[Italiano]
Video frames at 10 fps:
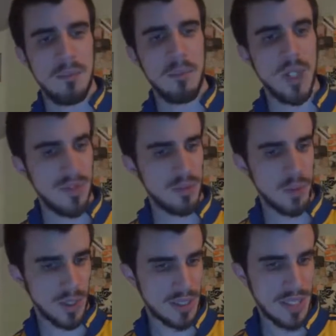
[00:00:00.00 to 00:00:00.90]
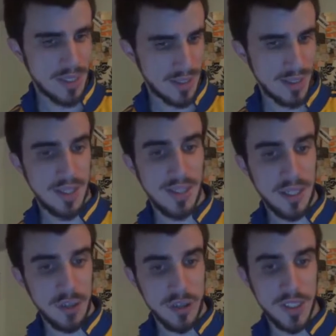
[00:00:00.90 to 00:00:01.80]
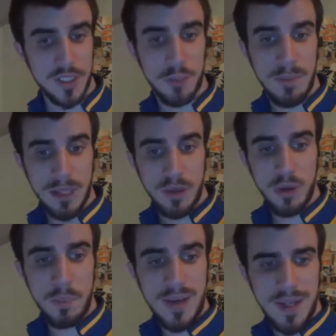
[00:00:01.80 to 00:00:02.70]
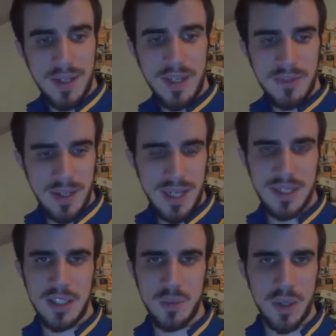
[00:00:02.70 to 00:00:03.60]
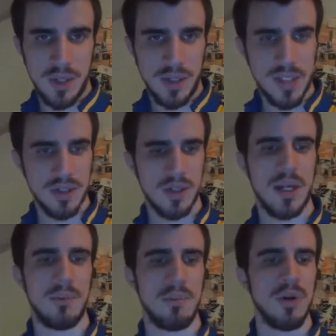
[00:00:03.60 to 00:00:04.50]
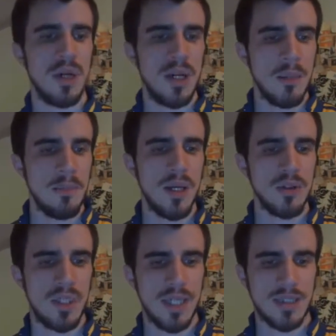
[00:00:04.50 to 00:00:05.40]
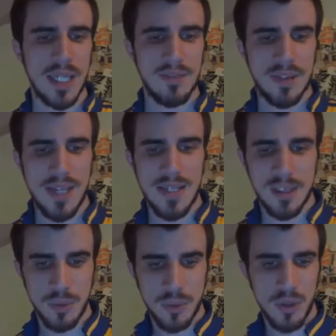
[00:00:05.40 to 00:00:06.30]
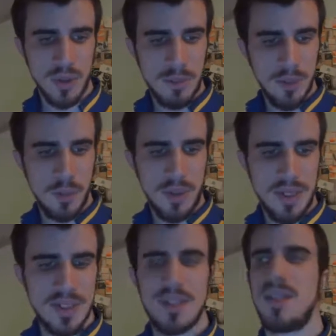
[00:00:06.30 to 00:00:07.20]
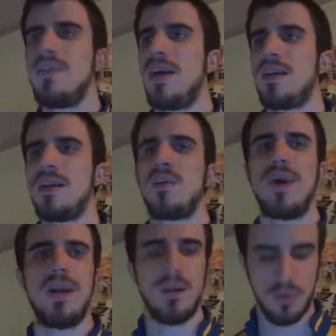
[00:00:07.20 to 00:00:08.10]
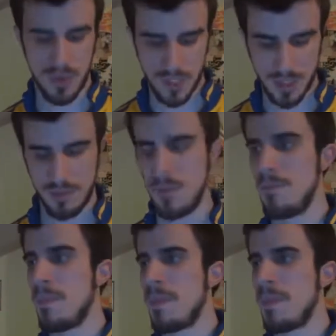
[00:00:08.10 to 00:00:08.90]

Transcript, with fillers: Bonaventura, Cristante, Gagliardini, Giorginio, Parolo, Pellegrini, Verratti, quelli di centrocampo. Belotti, Candreva, Chiesa, Cutrone, Immobile, Insigne e Verdi, quelli offensivi.